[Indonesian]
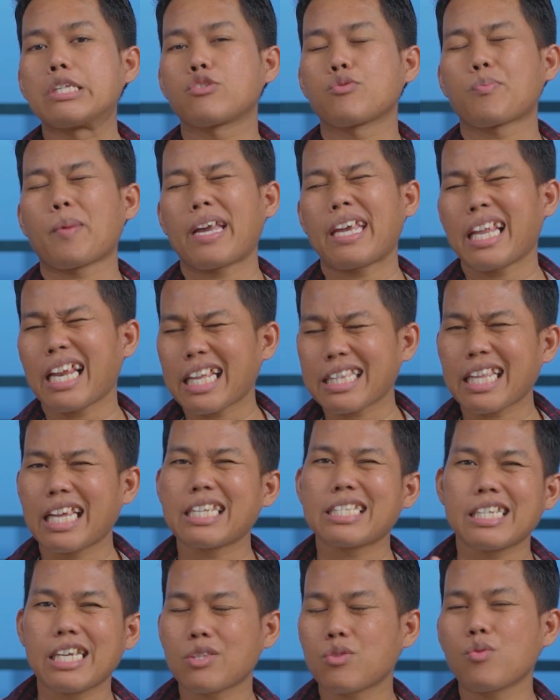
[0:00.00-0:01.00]
supaya
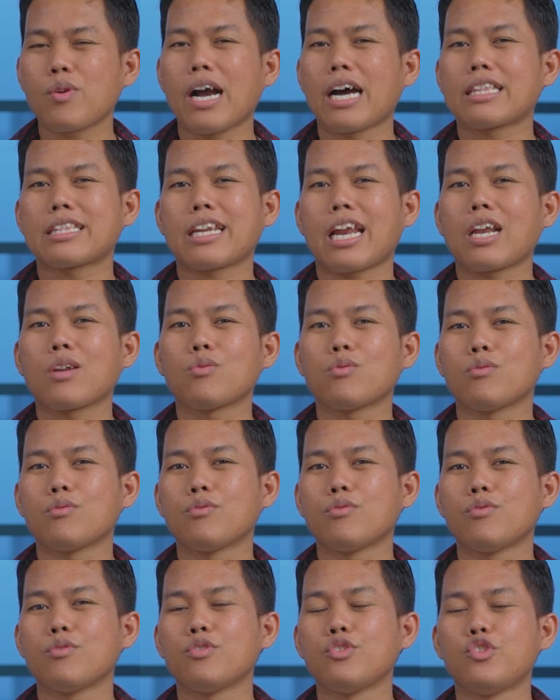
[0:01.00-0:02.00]
latensinya tuh nggak terlalu
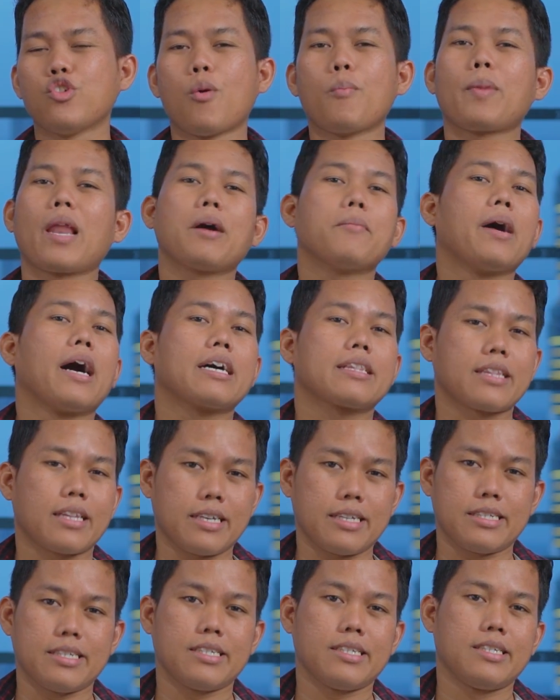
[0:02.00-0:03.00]
jomplang banget lah.